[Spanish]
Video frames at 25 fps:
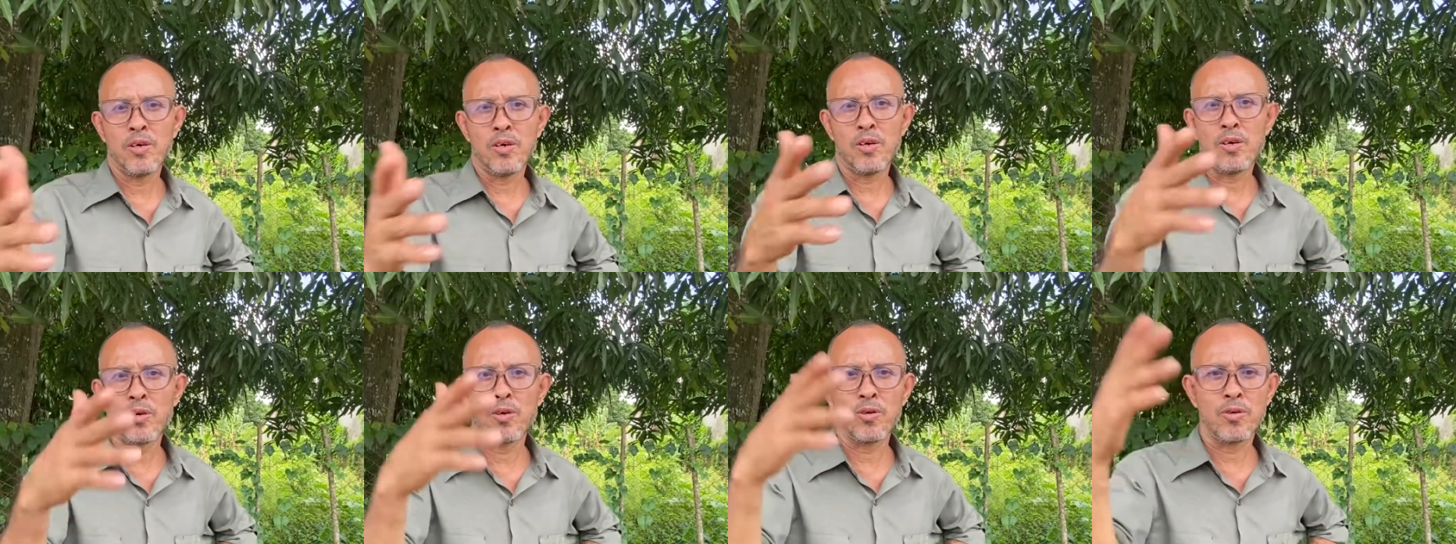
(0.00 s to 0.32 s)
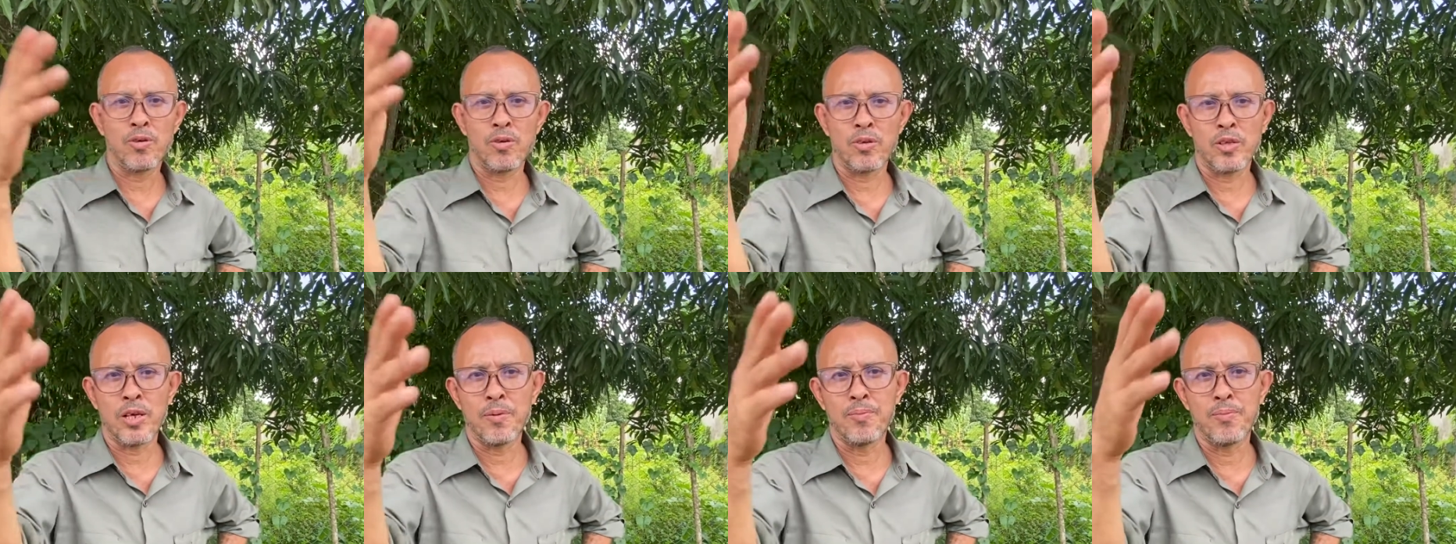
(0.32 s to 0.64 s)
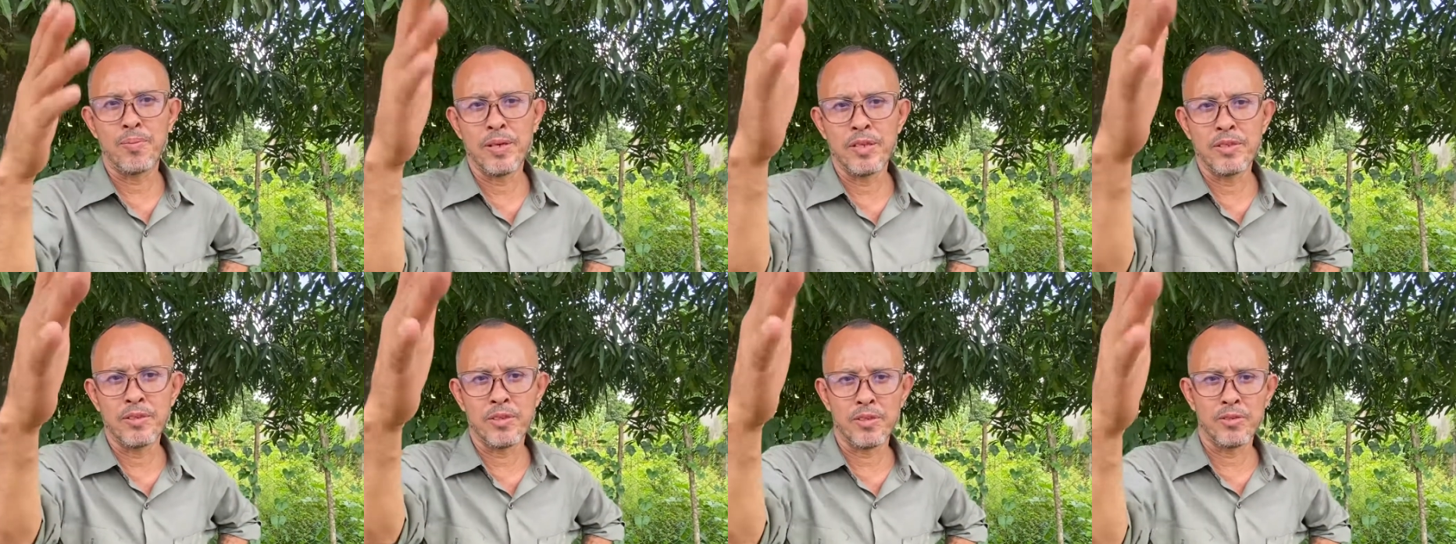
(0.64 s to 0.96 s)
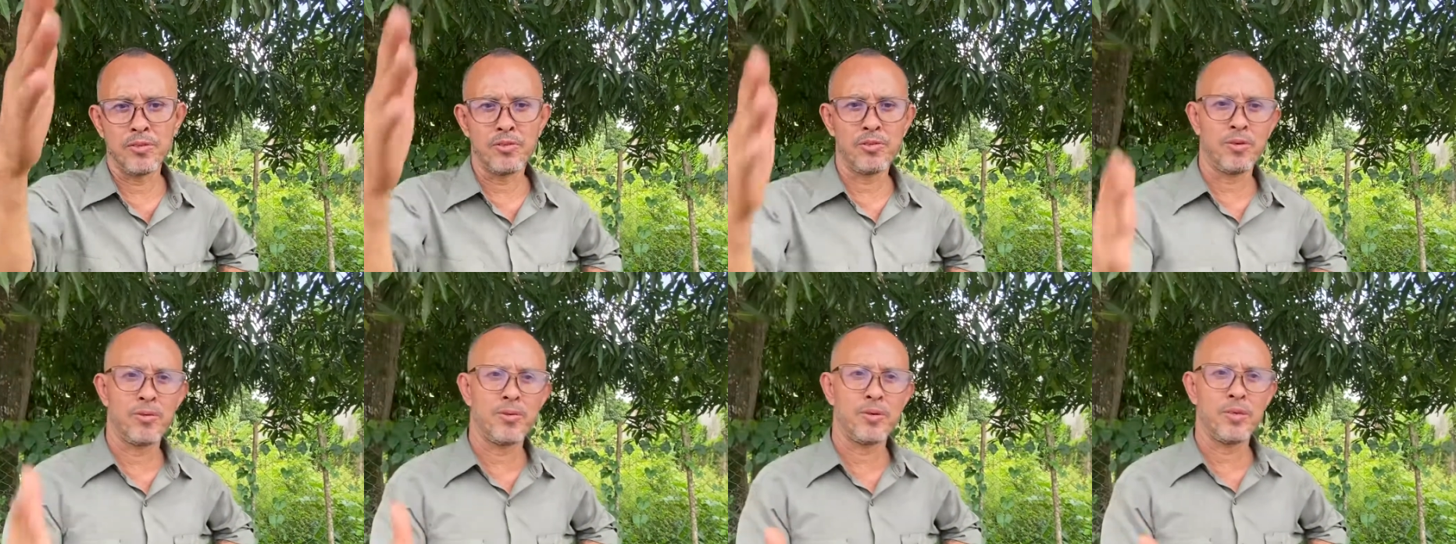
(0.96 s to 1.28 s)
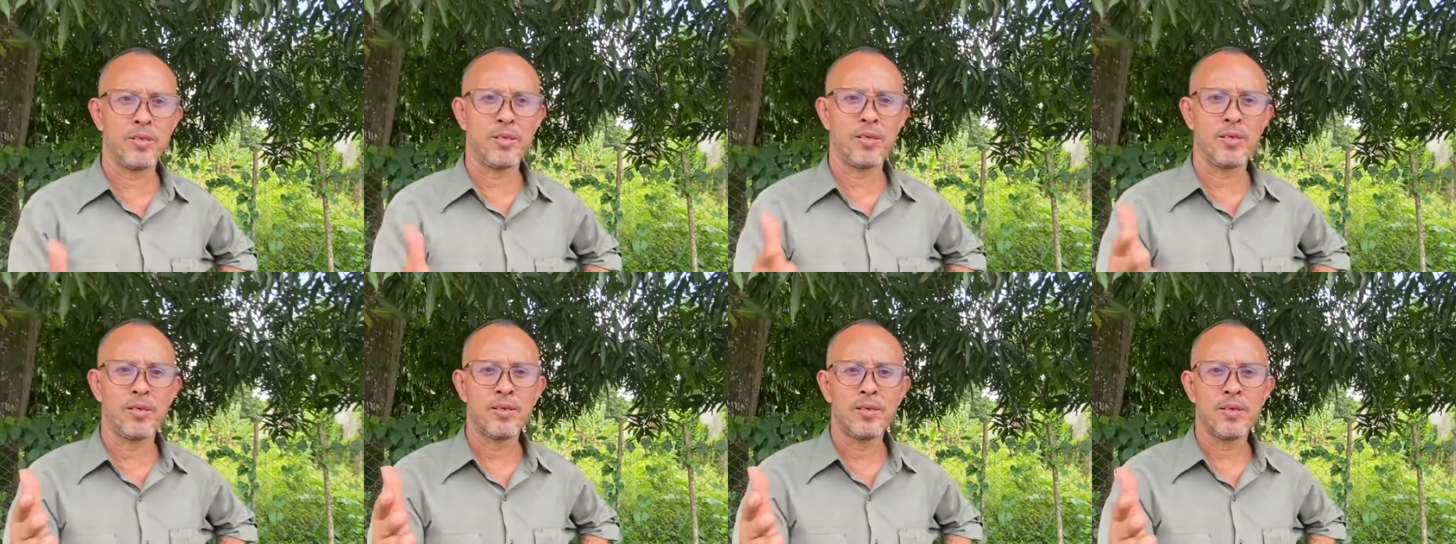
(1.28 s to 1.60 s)
lo que usted piense en su
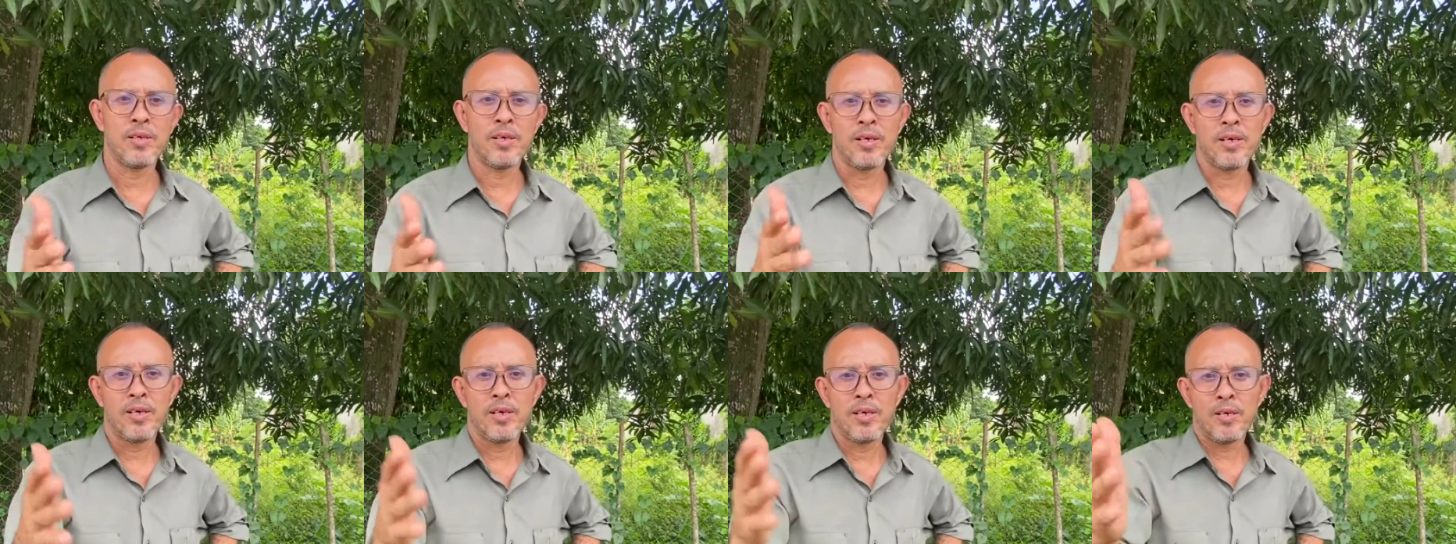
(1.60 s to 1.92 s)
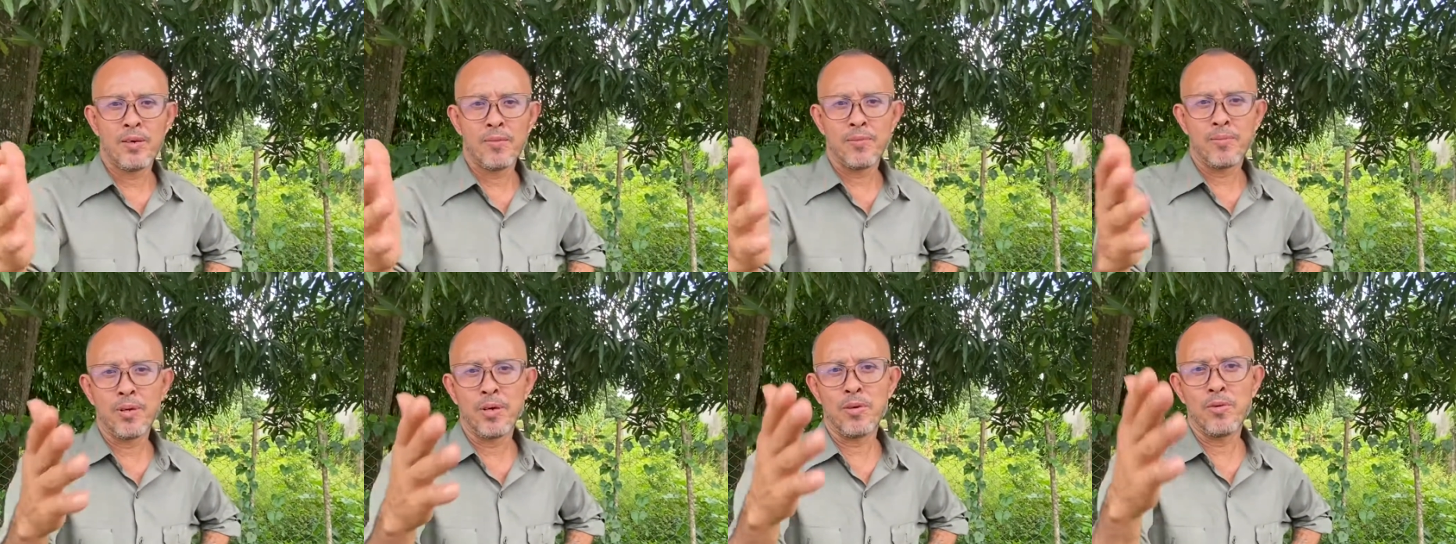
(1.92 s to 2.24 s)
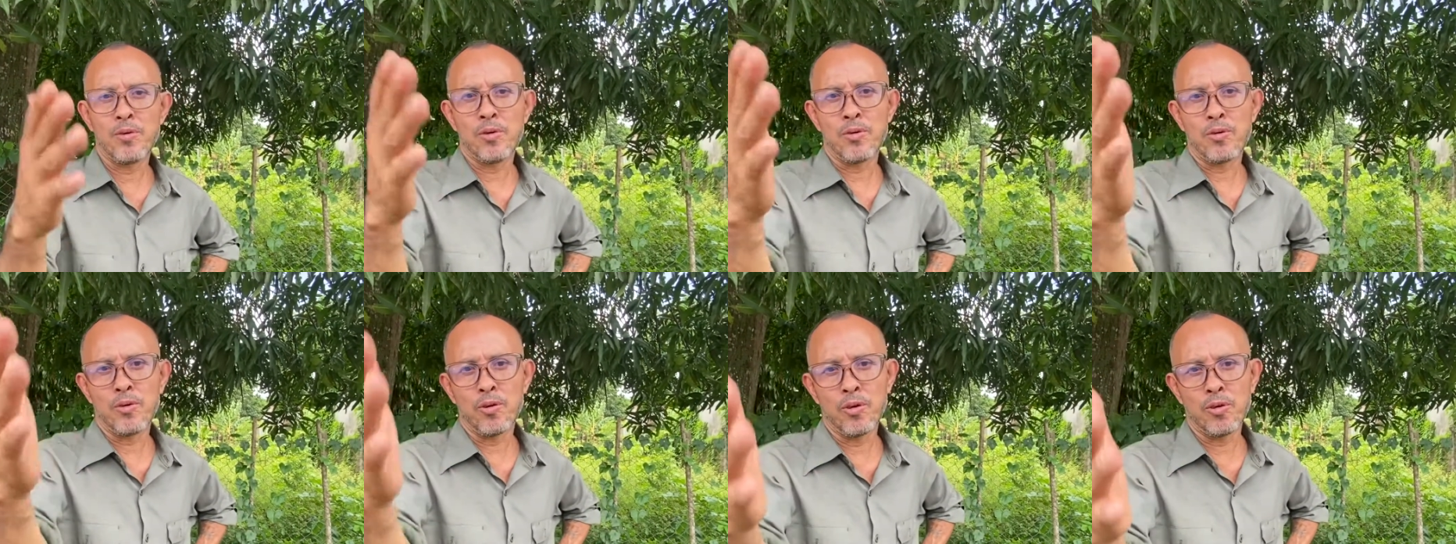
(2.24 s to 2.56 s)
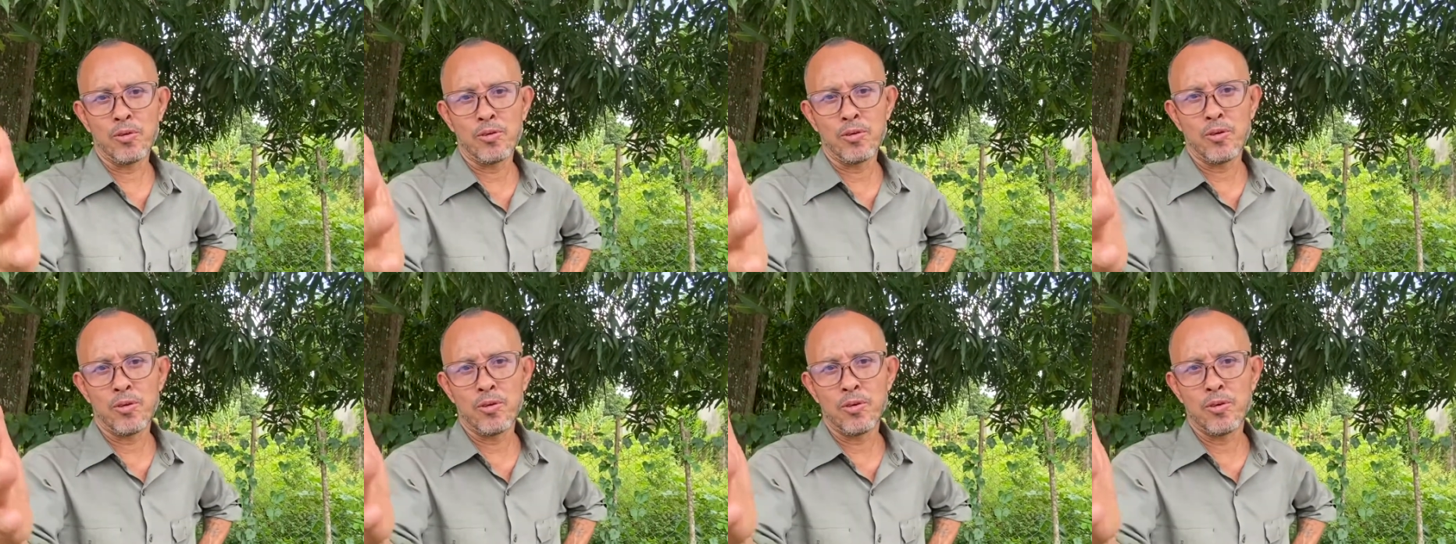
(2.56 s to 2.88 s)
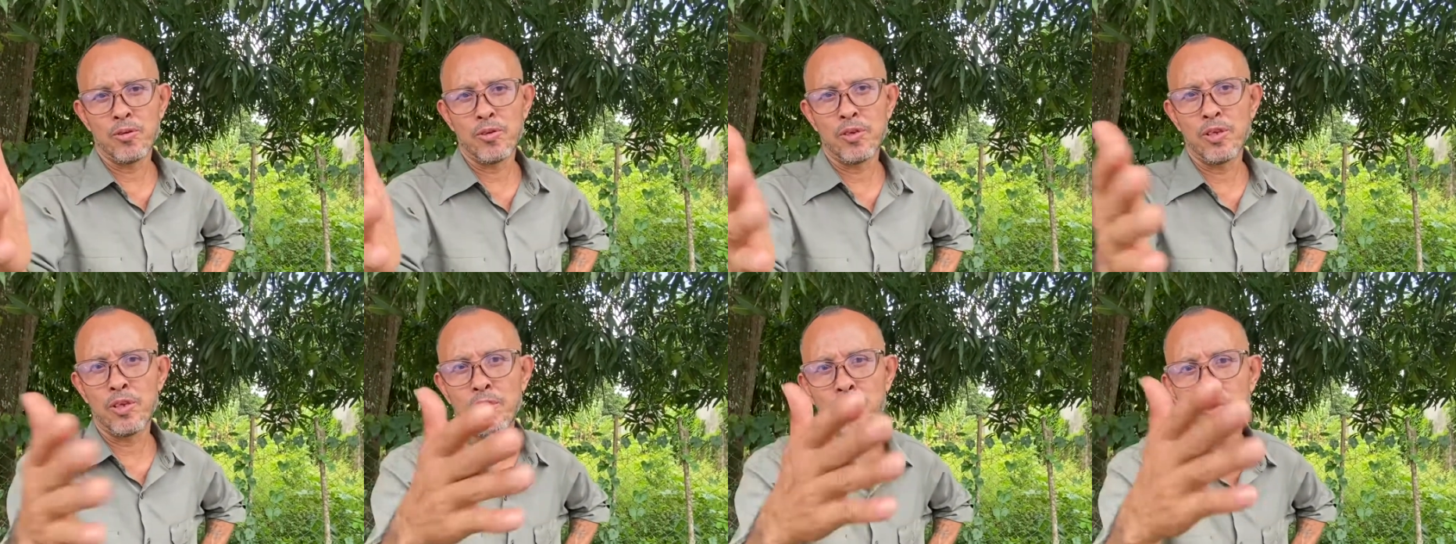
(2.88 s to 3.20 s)
vida, pero incluso
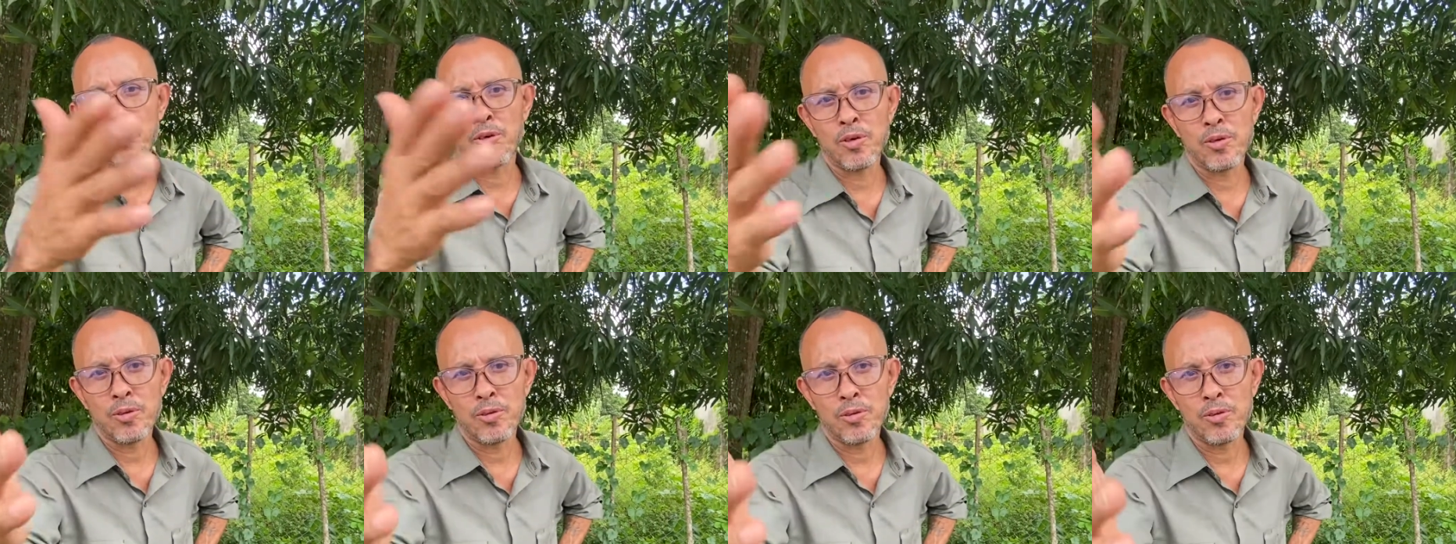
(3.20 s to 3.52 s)
ni Dios